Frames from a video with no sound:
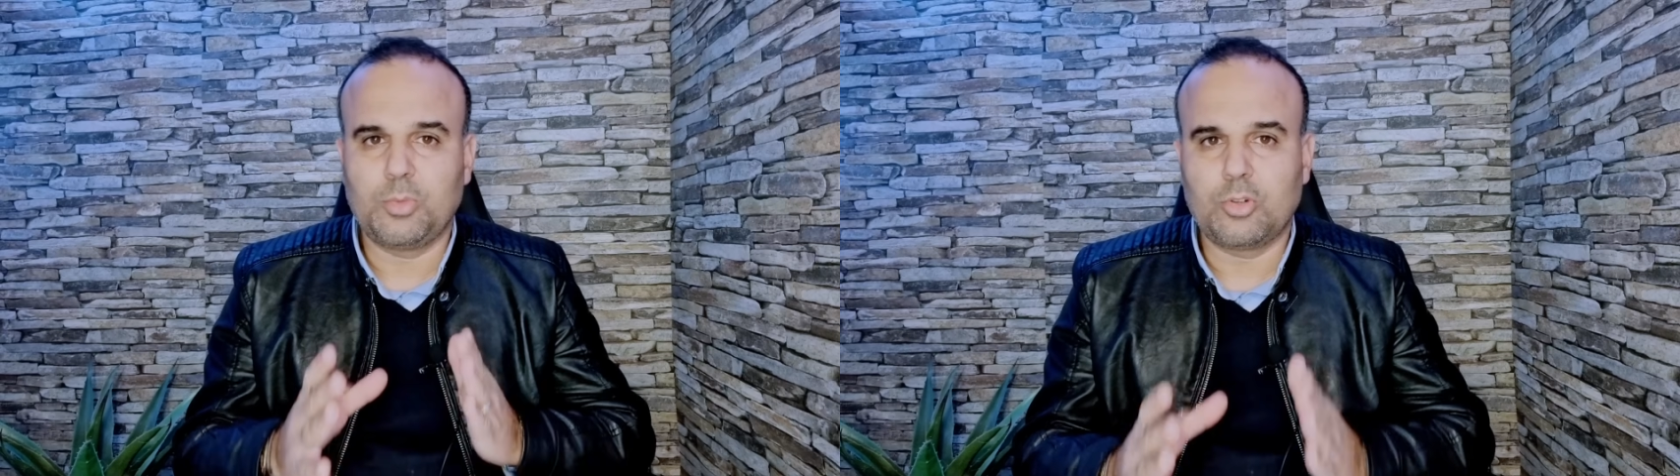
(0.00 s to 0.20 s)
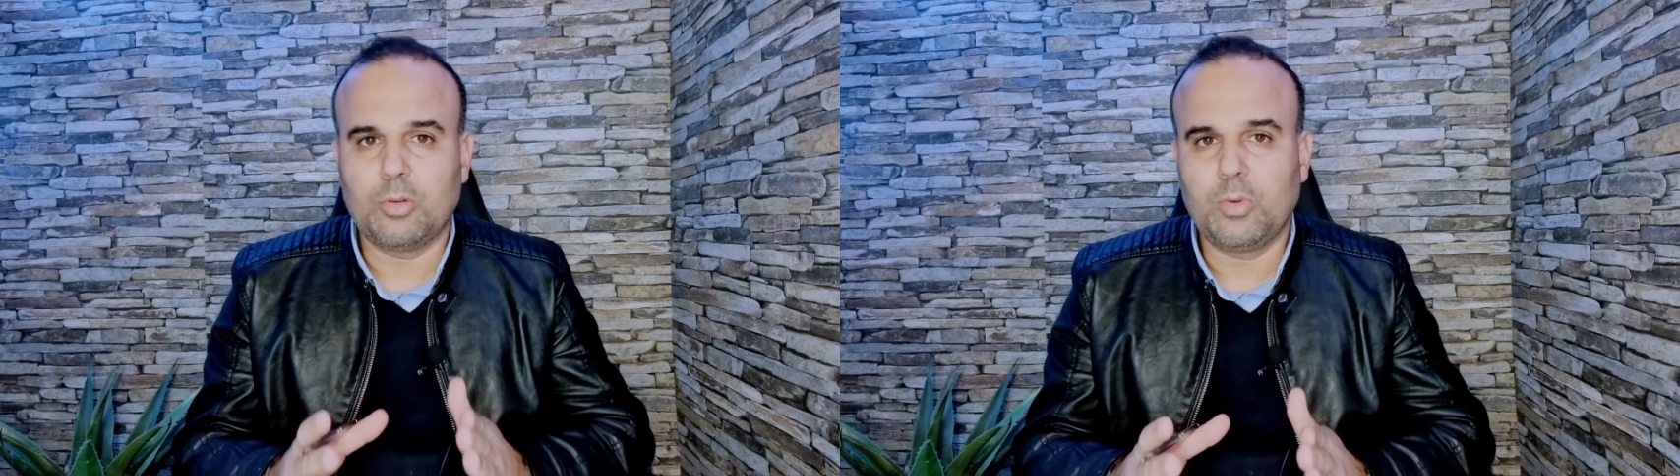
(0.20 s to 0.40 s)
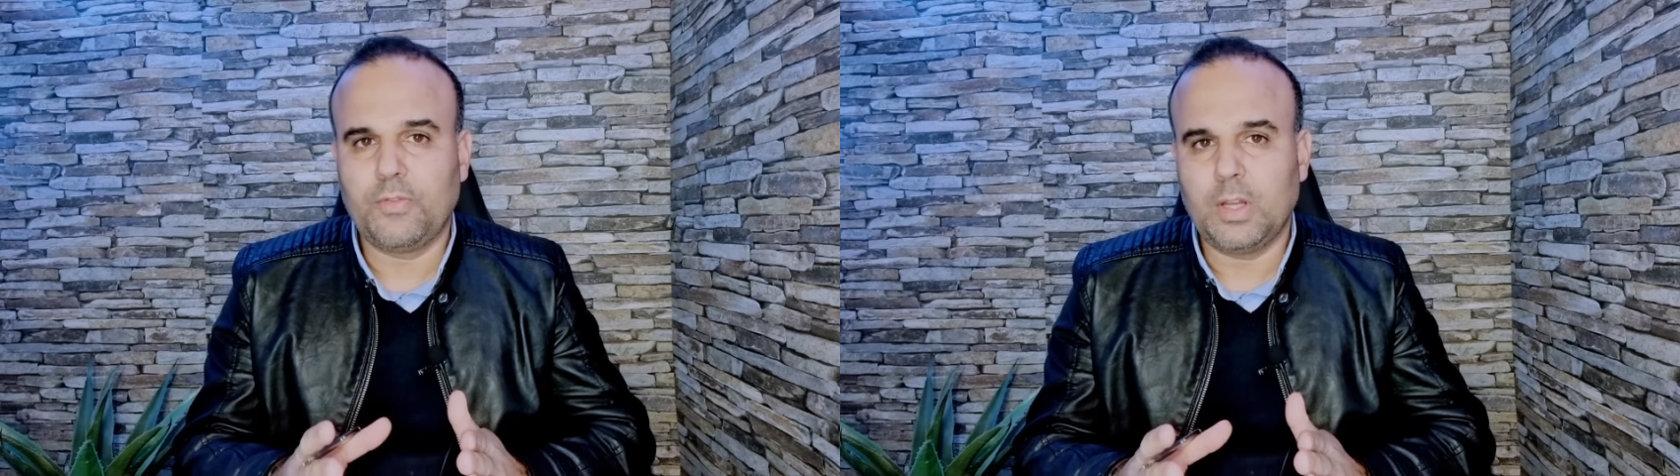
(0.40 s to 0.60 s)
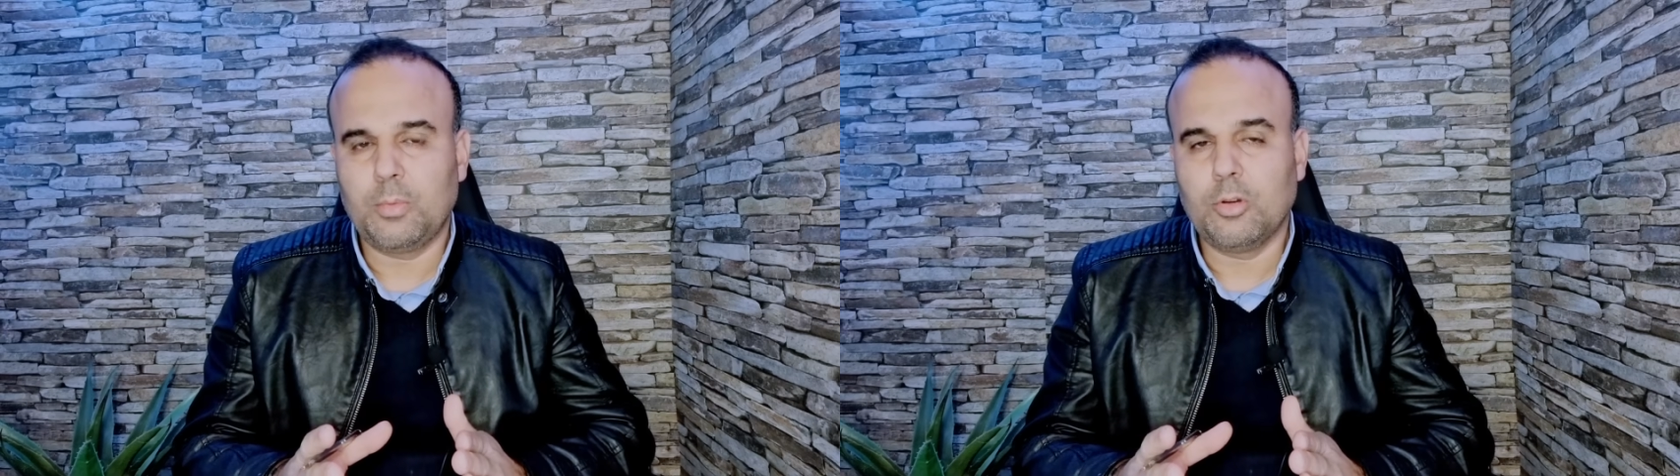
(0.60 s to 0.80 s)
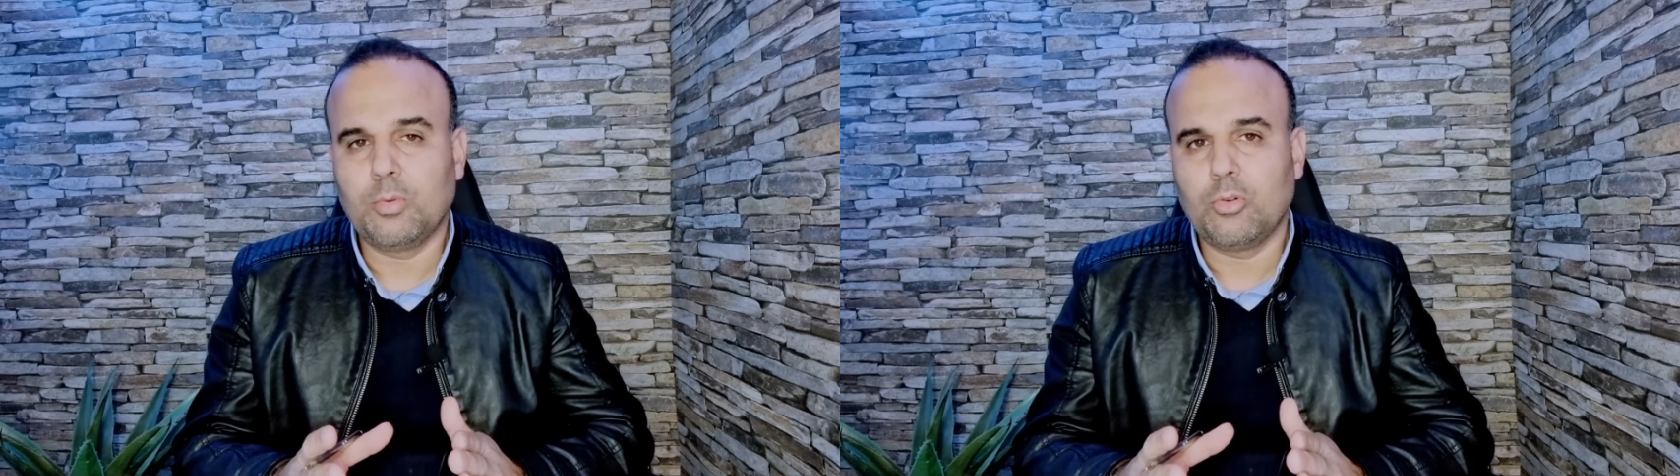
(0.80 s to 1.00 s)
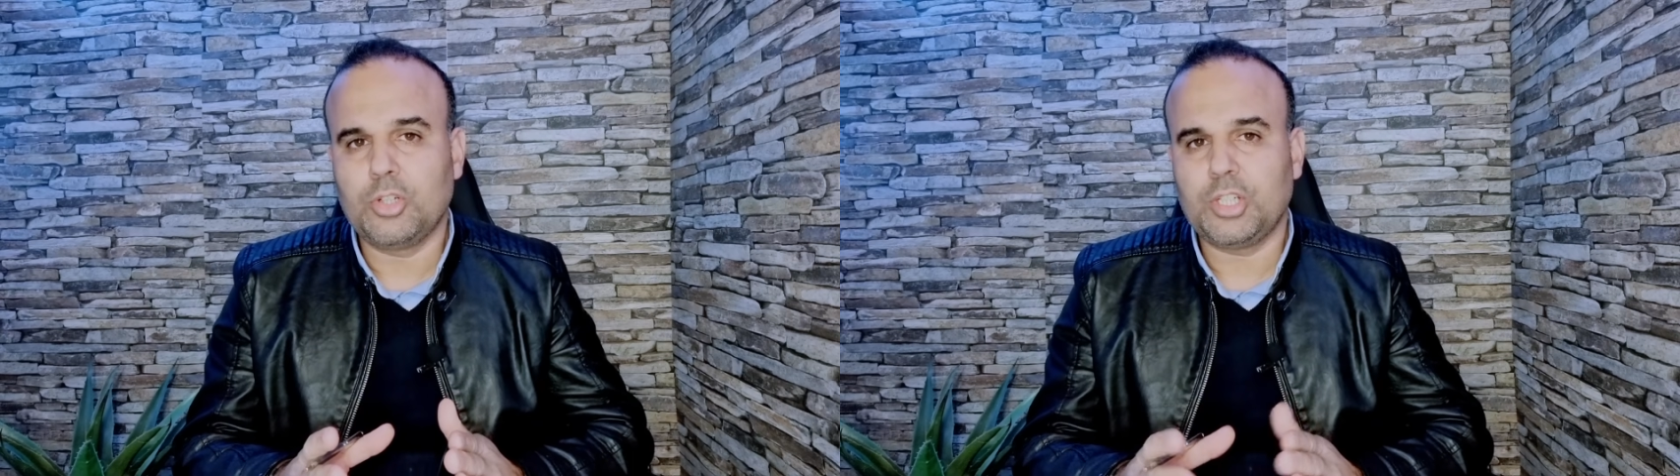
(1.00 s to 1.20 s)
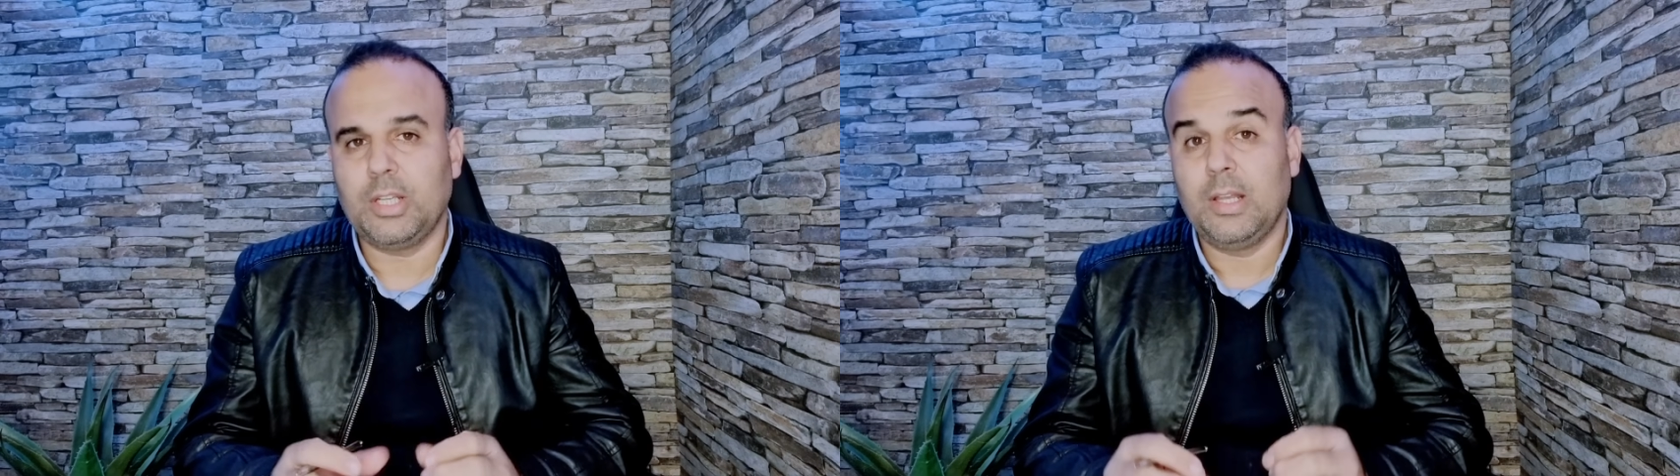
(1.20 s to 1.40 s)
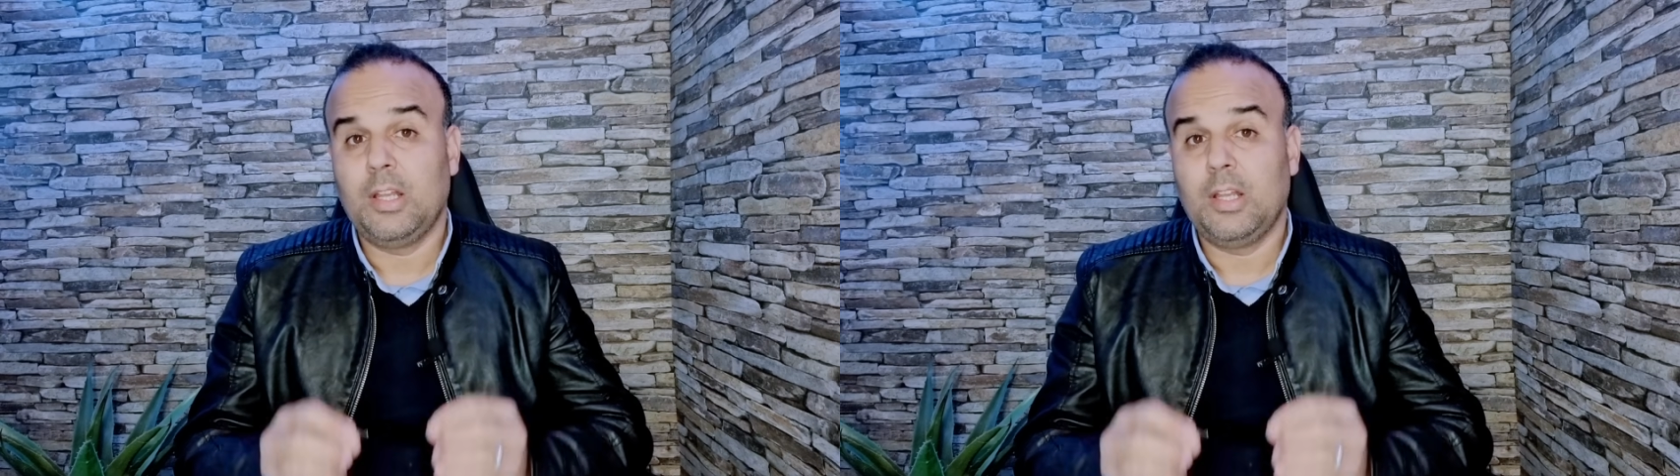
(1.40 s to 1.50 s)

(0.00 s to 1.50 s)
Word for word: لكم ونفهمكم كل شيء